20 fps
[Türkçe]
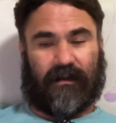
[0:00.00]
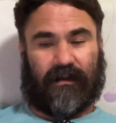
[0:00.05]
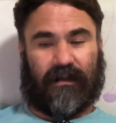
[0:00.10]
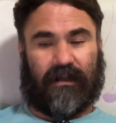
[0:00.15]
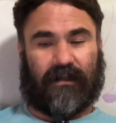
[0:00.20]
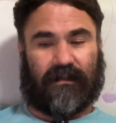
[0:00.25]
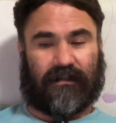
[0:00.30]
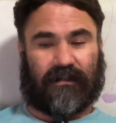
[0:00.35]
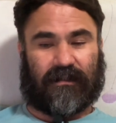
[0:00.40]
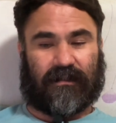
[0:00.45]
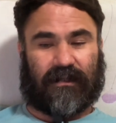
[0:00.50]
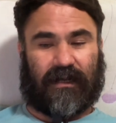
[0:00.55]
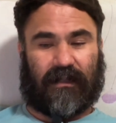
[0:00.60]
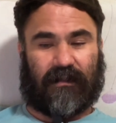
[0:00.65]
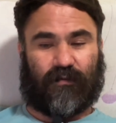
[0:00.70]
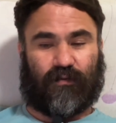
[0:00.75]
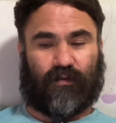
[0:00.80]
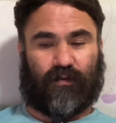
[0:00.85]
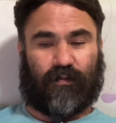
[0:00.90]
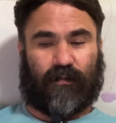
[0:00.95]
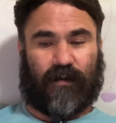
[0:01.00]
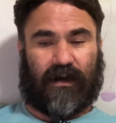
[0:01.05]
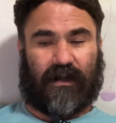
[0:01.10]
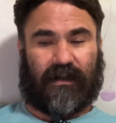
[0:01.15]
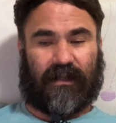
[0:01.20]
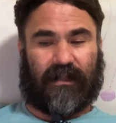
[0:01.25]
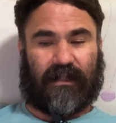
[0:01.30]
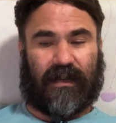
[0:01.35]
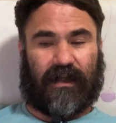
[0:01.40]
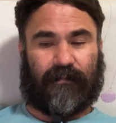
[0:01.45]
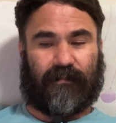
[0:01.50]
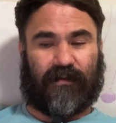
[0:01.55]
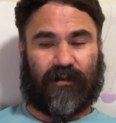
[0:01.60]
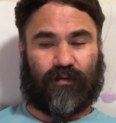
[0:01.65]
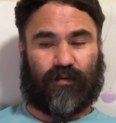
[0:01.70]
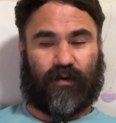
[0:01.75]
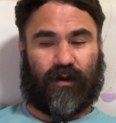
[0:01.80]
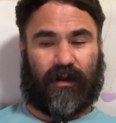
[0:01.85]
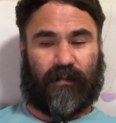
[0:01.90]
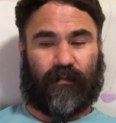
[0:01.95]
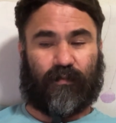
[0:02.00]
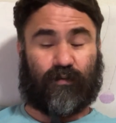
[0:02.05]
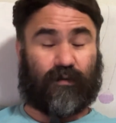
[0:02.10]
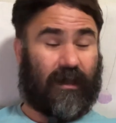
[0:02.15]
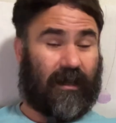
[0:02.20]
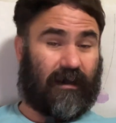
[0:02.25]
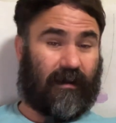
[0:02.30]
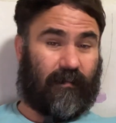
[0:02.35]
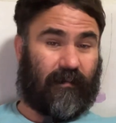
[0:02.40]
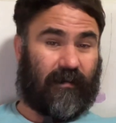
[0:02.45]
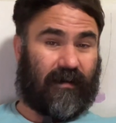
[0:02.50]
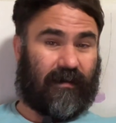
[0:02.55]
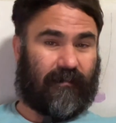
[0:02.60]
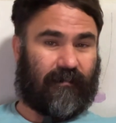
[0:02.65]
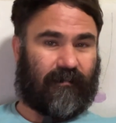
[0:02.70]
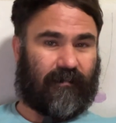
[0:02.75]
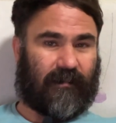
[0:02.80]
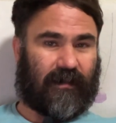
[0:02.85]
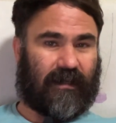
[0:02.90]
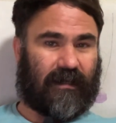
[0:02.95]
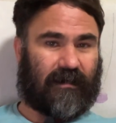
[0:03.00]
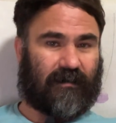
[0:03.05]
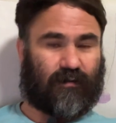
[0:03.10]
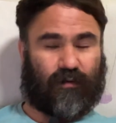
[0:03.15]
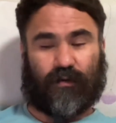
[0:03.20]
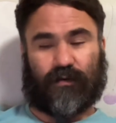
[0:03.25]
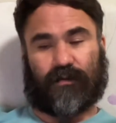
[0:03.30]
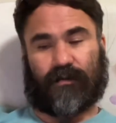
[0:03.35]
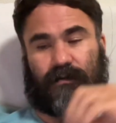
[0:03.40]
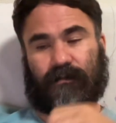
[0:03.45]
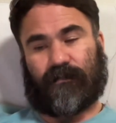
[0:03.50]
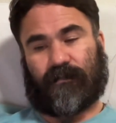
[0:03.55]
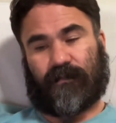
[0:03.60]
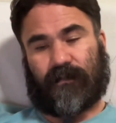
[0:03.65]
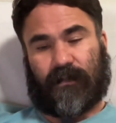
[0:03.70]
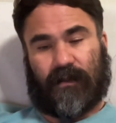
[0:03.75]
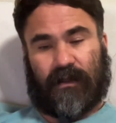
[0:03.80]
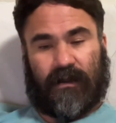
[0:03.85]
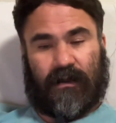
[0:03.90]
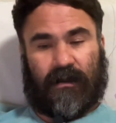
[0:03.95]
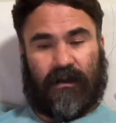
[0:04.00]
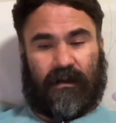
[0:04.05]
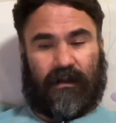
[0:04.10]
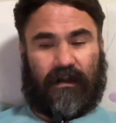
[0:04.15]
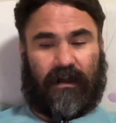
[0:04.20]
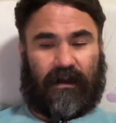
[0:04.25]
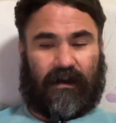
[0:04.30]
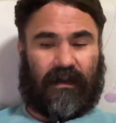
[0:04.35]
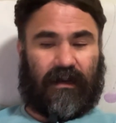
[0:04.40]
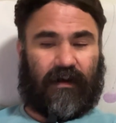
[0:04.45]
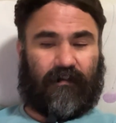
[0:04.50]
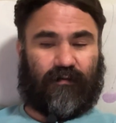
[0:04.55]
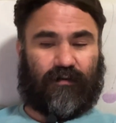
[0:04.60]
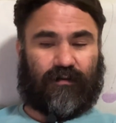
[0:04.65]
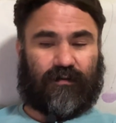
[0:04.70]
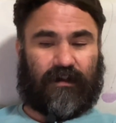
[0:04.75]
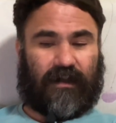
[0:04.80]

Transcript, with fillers: insan kurban edilen bir tören bu değil mi diye sordu. Kılavuz